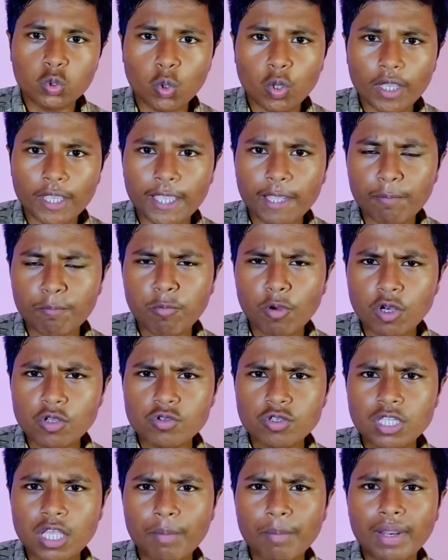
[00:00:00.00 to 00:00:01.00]
তো এরপর
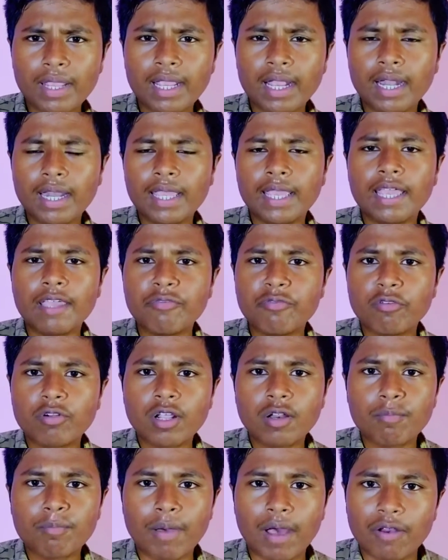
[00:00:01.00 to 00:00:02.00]
যদি আমরা এখানে এই
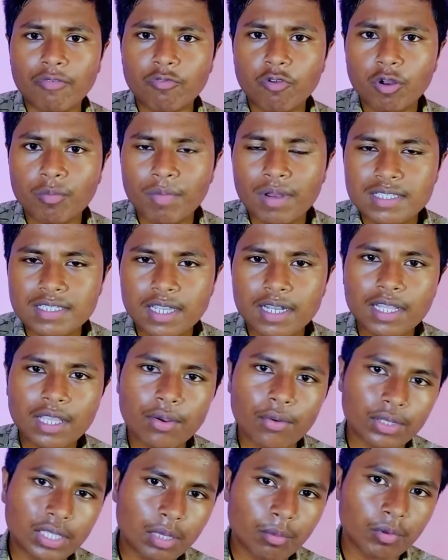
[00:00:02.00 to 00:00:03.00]
ফোনটার পারফরম্যান্সকে
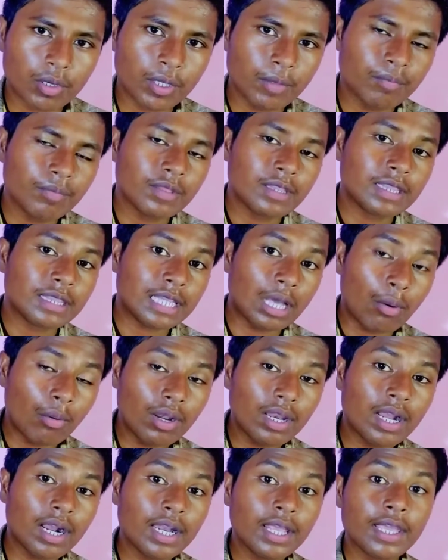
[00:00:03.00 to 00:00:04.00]
নিয়ে কথা বলি
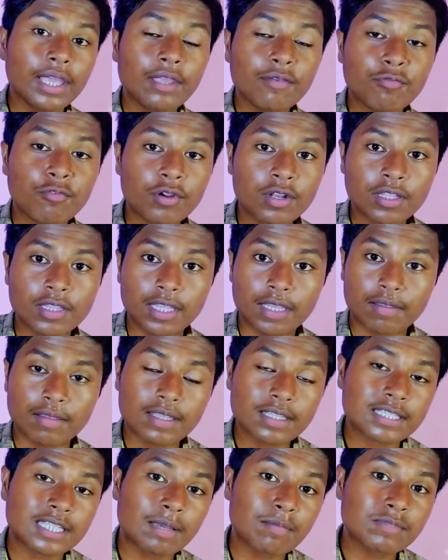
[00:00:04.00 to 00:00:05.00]
তাহলে এখানে এই ফোনটিতে
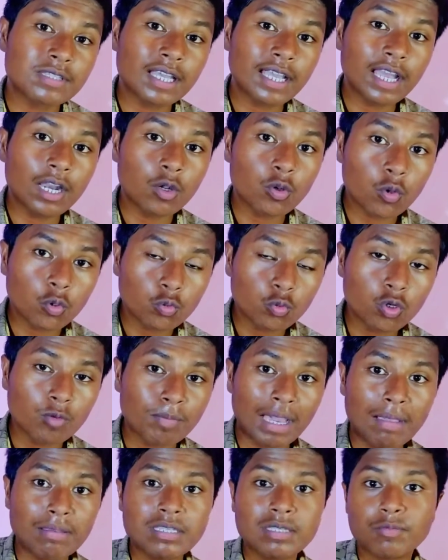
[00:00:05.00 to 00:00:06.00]
স্যামসাংয়ের নতুন
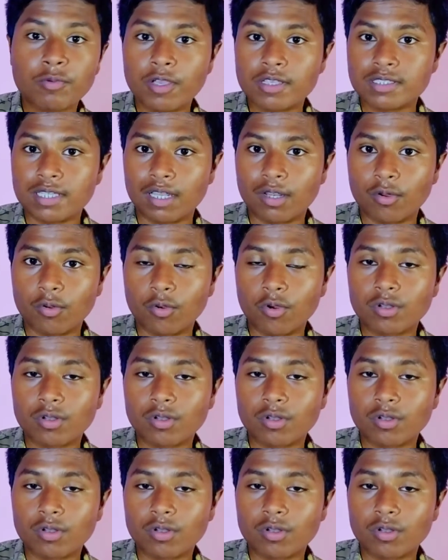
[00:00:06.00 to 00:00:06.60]
ফাইভ জি প্রসেসার